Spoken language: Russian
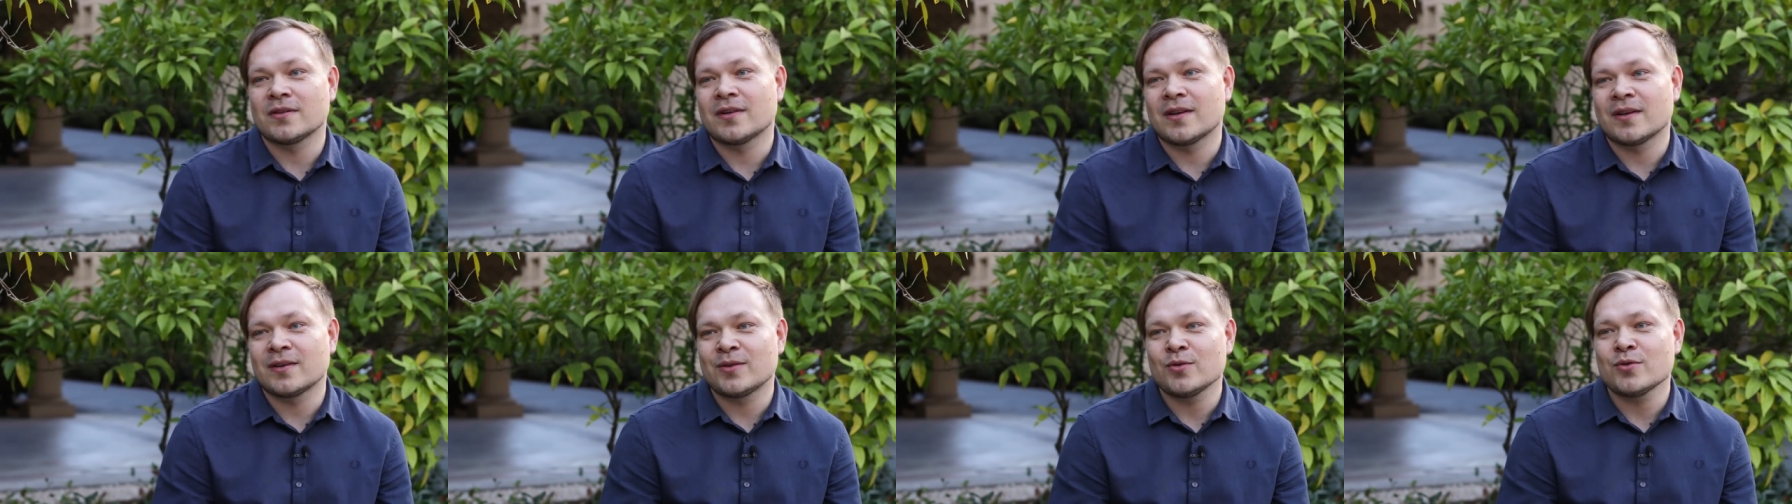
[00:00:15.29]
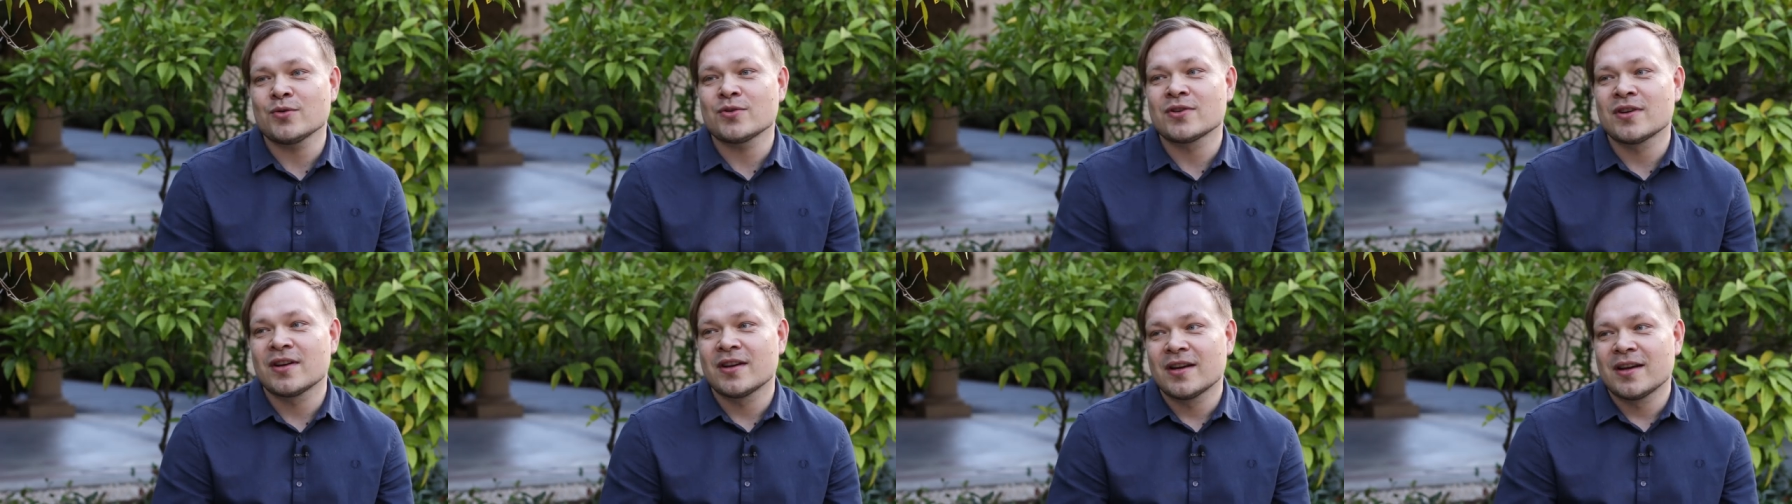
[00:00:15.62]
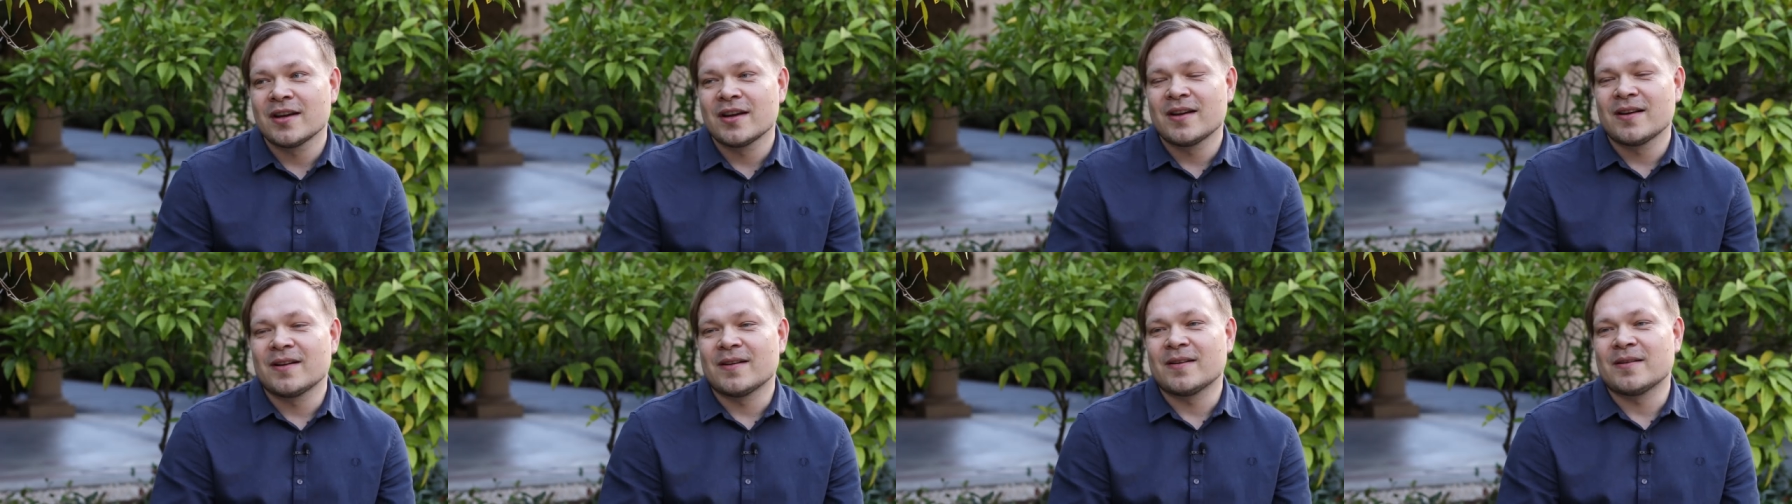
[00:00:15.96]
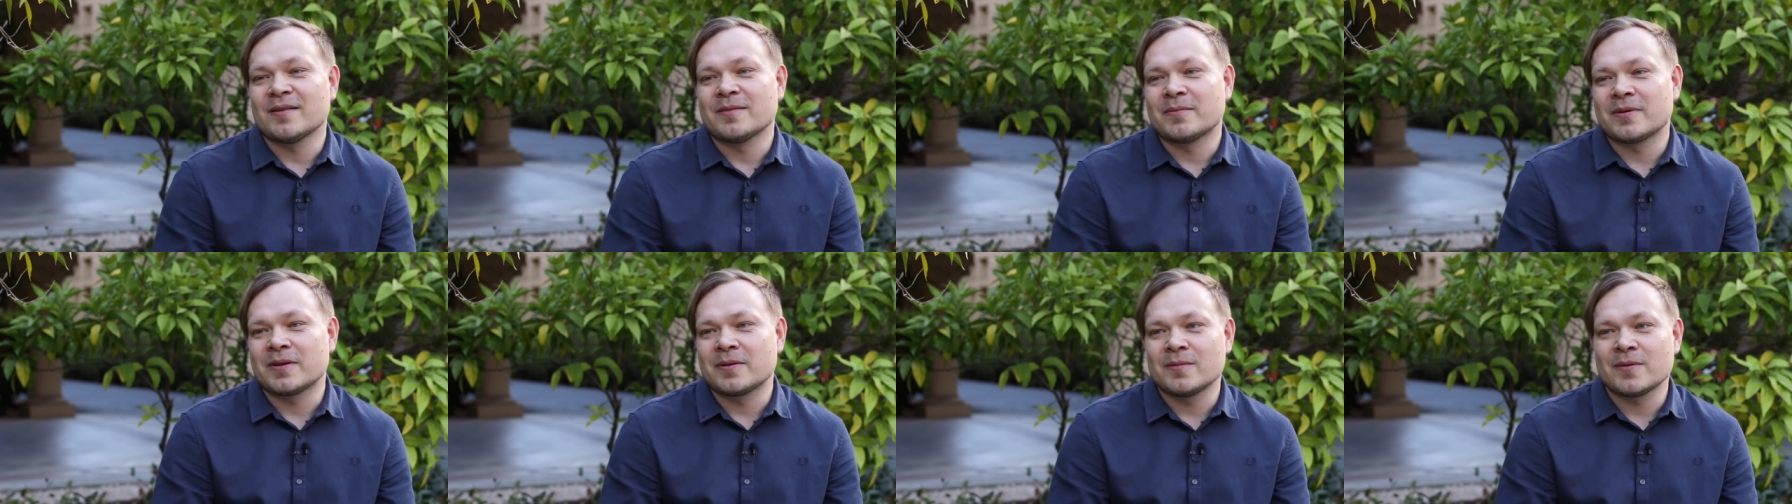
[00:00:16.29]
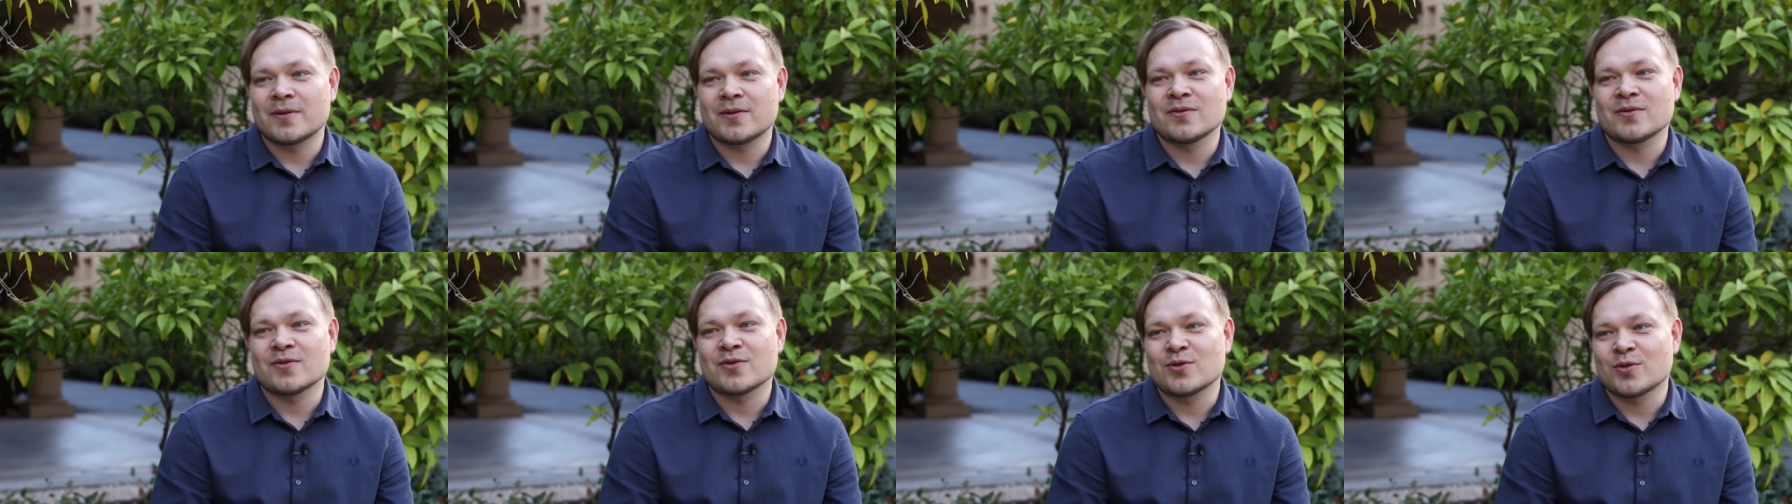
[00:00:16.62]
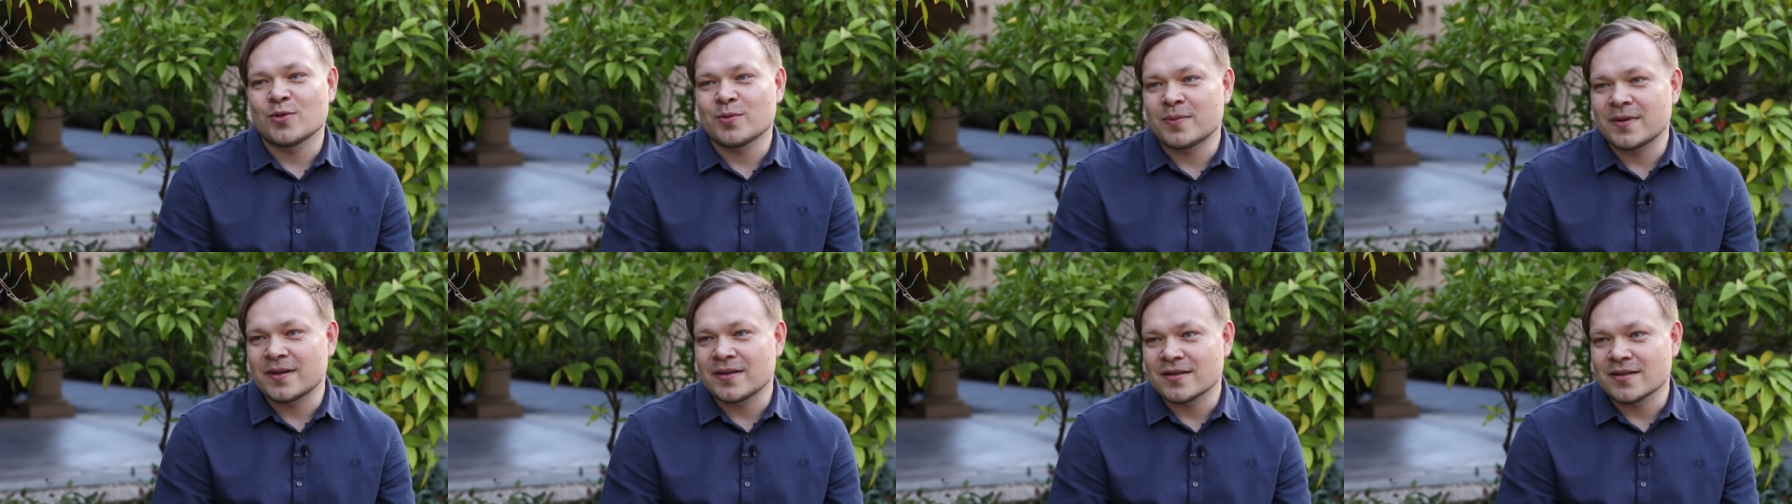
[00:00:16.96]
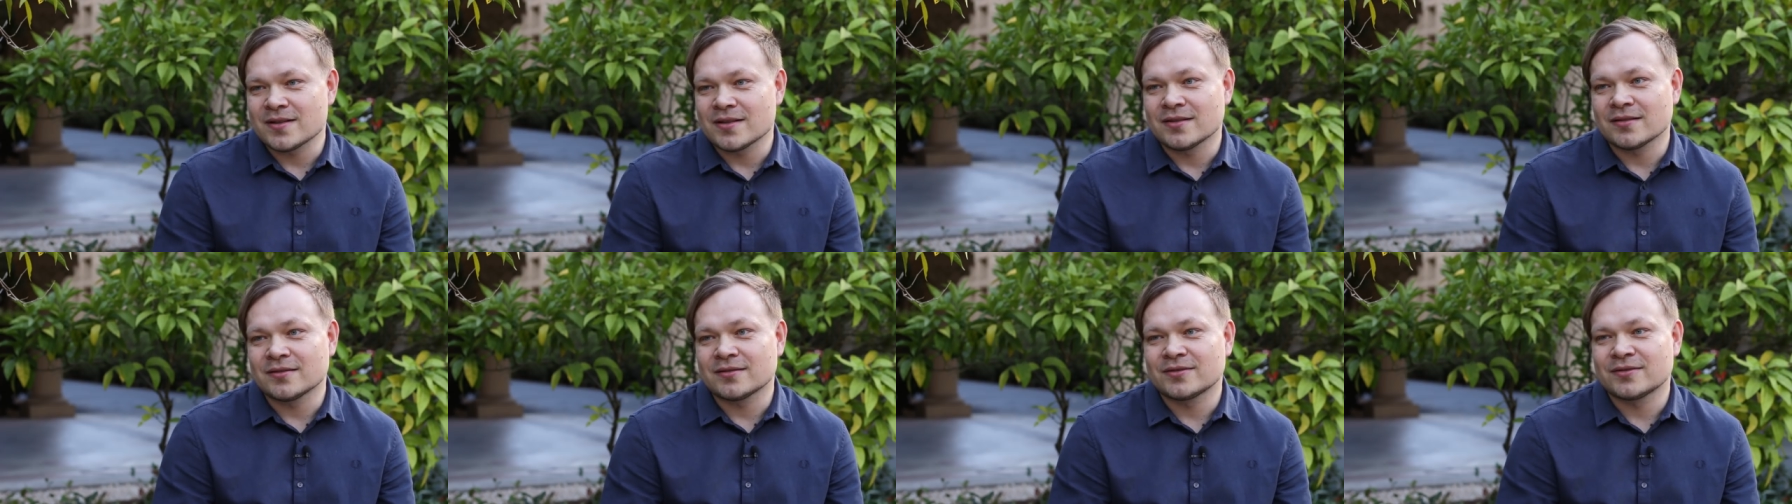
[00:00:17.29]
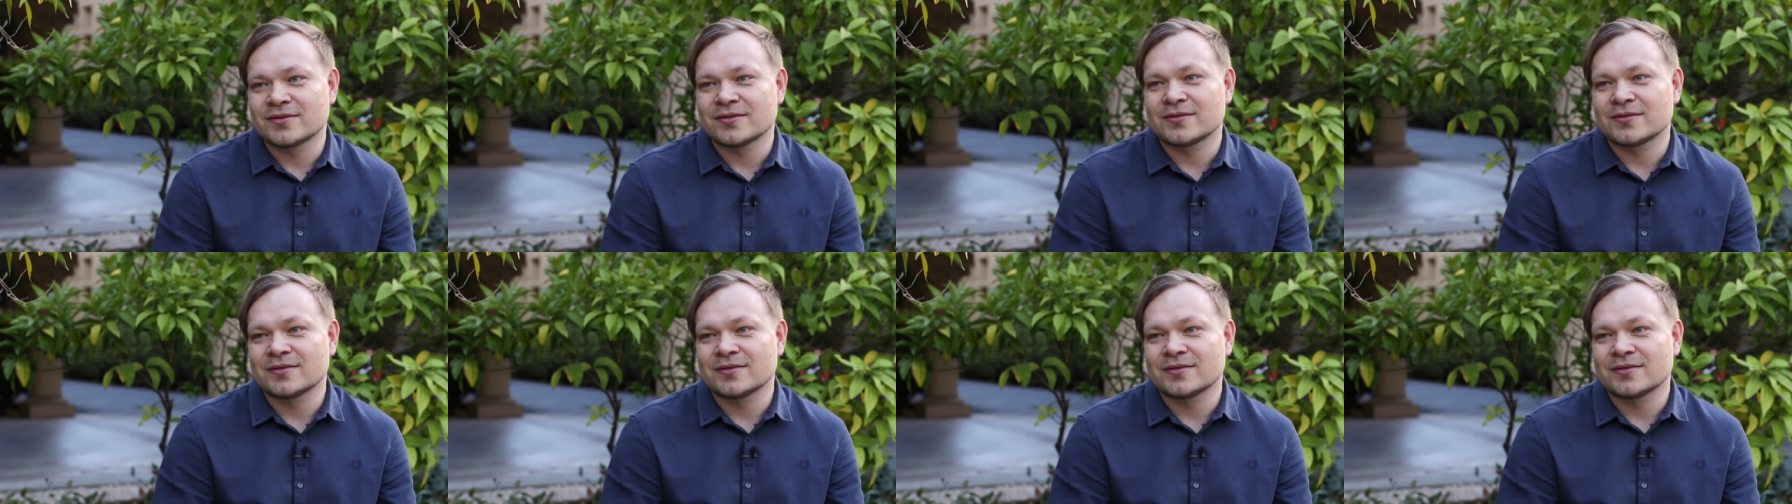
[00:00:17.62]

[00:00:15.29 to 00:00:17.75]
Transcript: найдешь, а, примерно 100%.